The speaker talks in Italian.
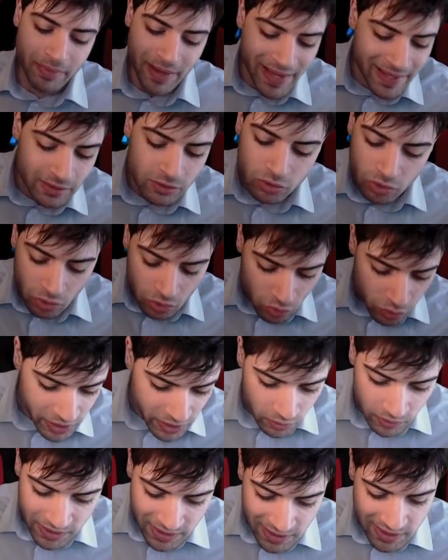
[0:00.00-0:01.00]
entro qui in
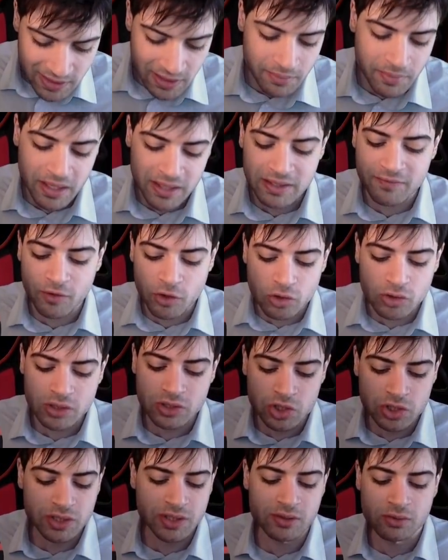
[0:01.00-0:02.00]
questa schermata e voglio
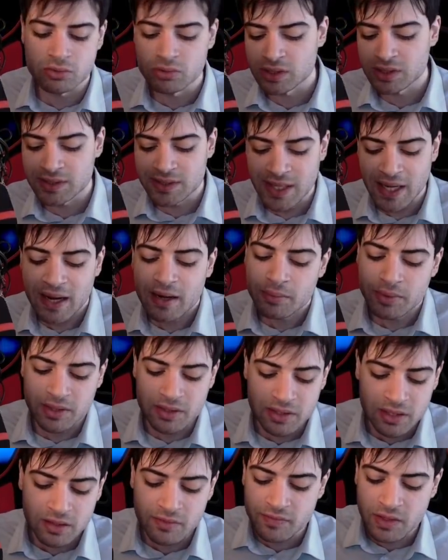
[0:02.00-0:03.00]
decidere di utilizzare per
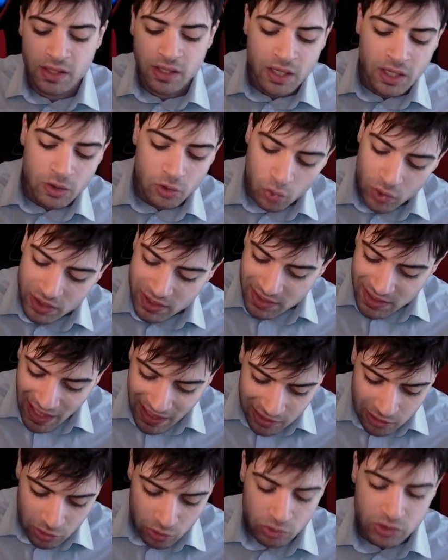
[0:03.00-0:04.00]
dirvi
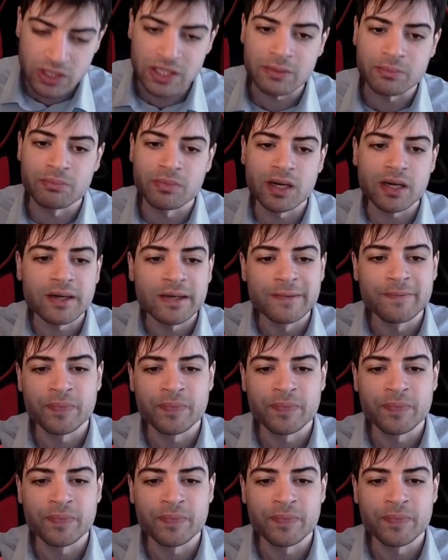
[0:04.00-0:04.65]
quest'altro team,